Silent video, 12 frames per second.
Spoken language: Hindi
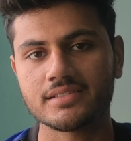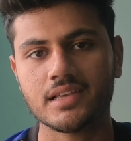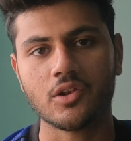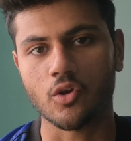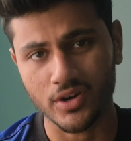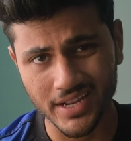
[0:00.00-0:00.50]
थिंग्स
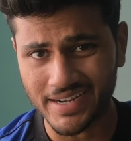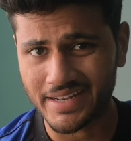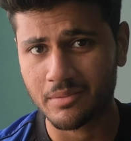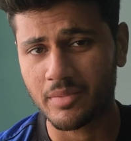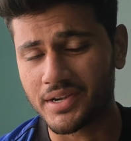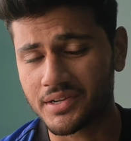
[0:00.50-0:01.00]
आर नॉट
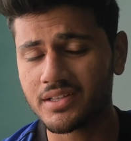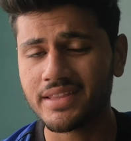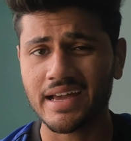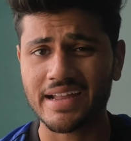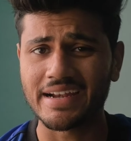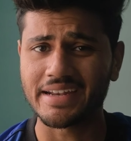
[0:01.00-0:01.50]
गेटिंग बेटर
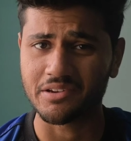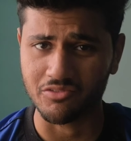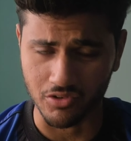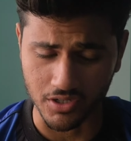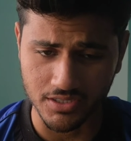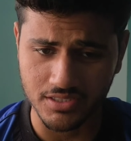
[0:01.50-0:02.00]
दे आर गेटिंग
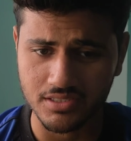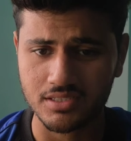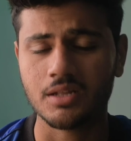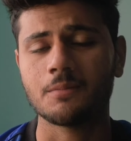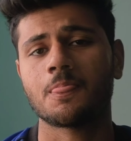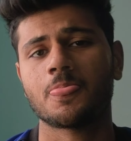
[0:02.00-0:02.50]
वर्स
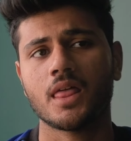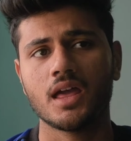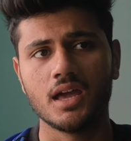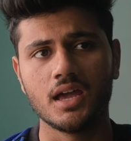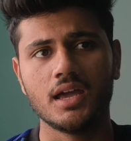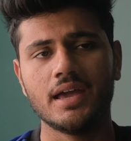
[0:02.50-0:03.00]

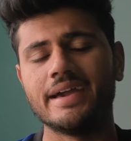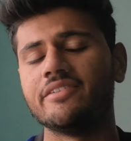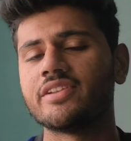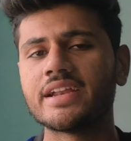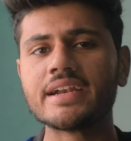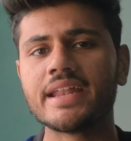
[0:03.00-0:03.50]

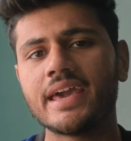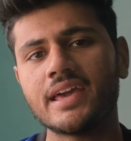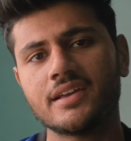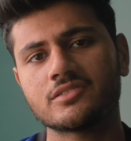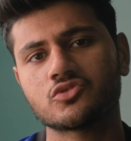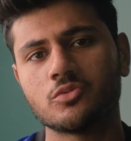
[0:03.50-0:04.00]
एवरी
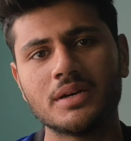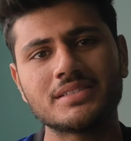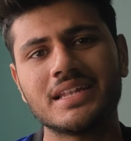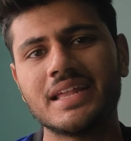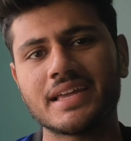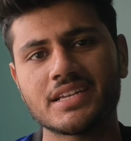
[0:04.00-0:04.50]
डे सुबह
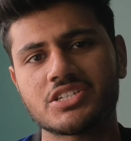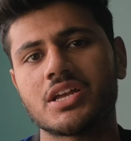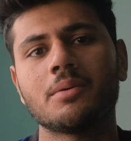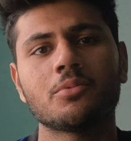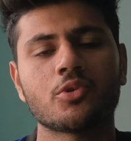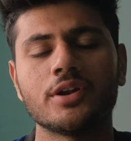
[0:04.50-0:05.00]
से लेके
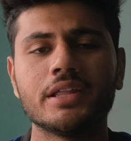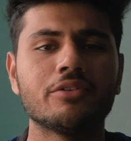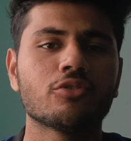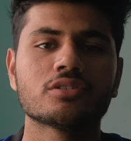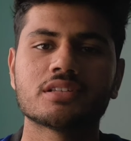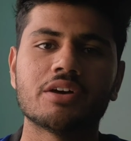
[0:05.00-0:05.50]
शाम ट्वेंटी
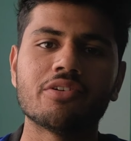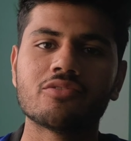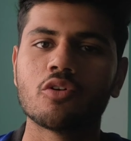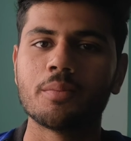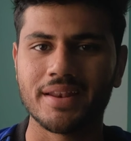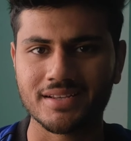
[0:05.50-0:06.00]
फोर सेवन
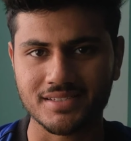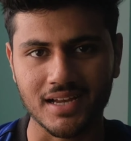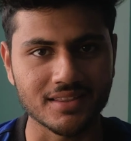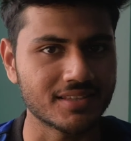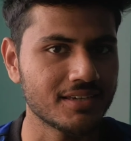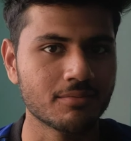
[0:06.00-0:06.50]
वो मेरे
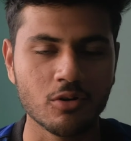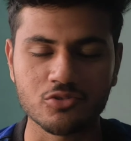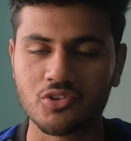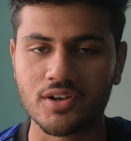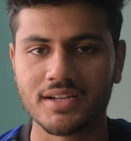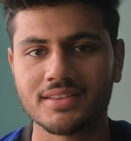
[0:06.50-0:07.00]
साथ ही मैं
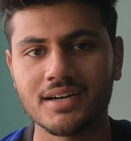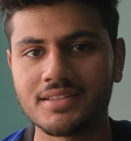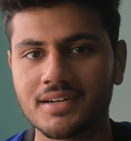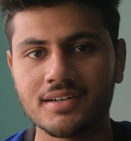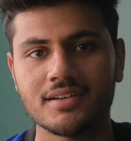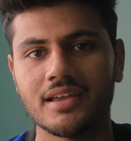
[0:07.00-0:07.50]
उसको रखता
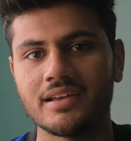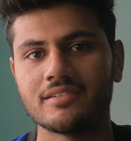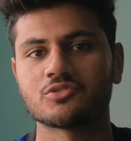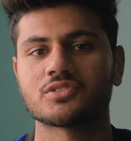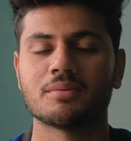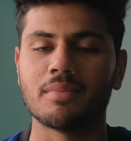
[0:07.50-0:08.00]
था
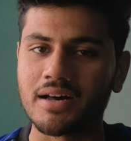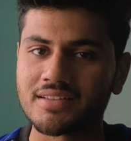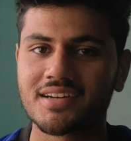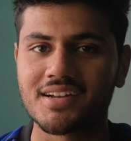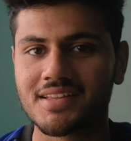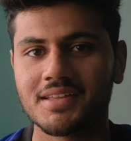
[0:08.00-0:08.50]
उससे
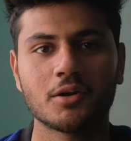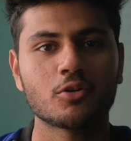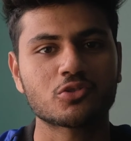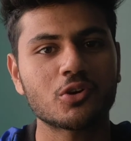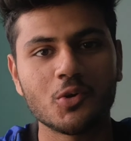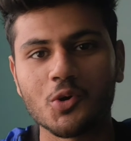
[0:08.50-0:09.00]
बात करता था
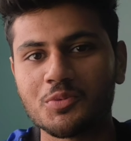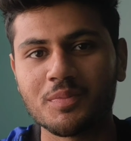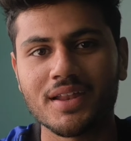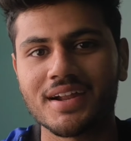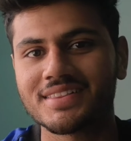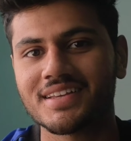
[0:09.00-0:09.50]
उसको गोद
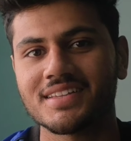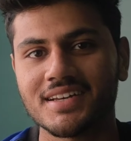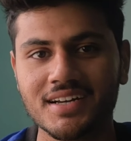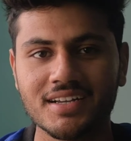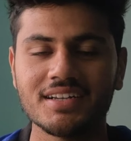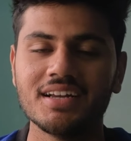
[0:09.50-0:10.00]
में रखता
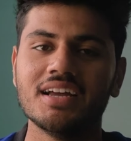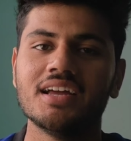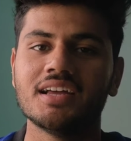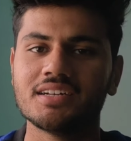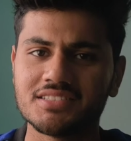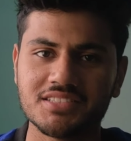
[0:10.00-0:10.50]
था
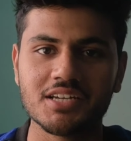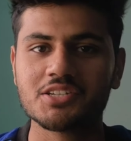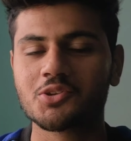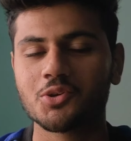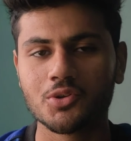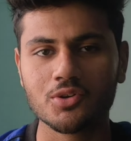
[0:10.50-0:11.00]

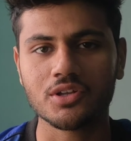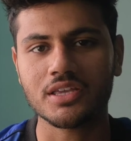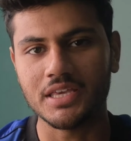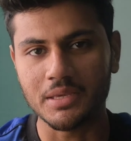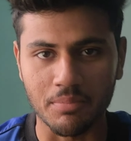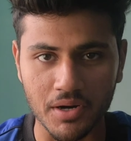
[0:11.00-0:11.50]
जस्ट यू नो
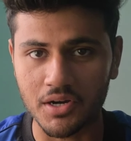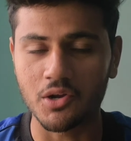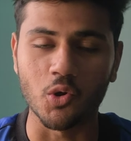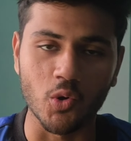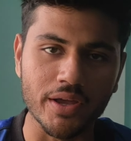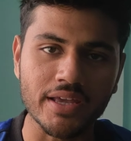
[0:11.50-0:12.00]
कीप हर
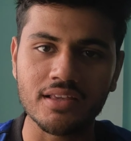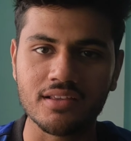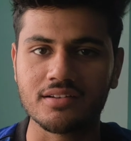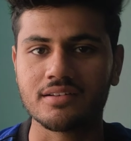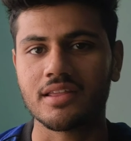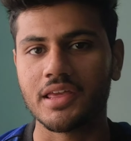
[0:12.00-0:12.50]
गोइंग
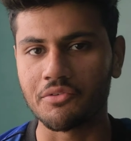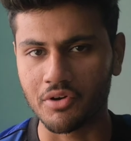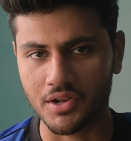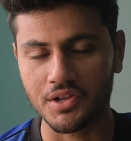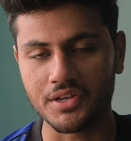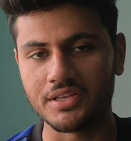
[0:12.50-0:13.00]
गिव
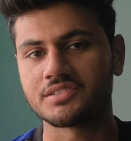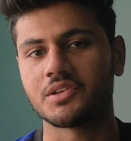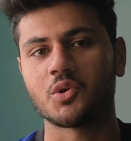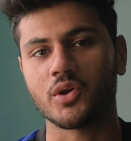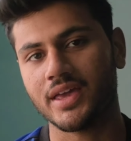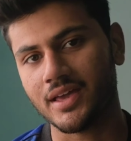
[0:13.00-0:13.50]
हर अ
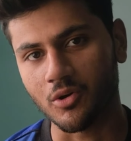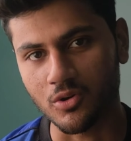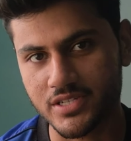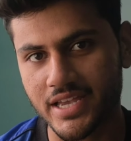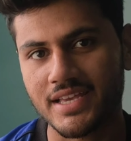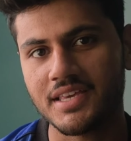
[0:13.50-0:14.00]
रीज़न ओके
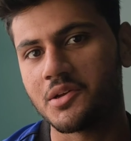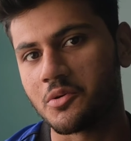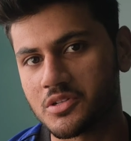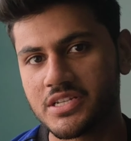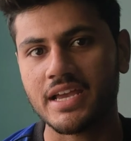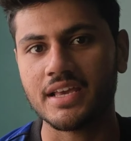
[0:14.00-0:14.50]
हो जाएगी
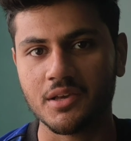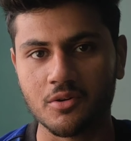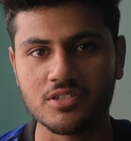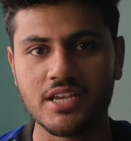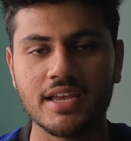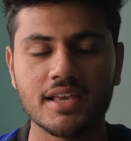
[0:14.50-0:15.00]
हो जाएगी
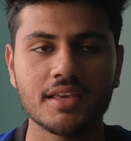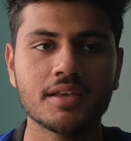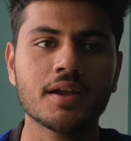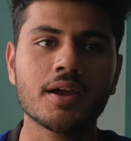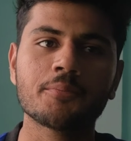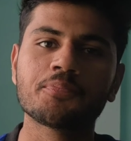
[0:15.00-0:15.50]
हो जाएगी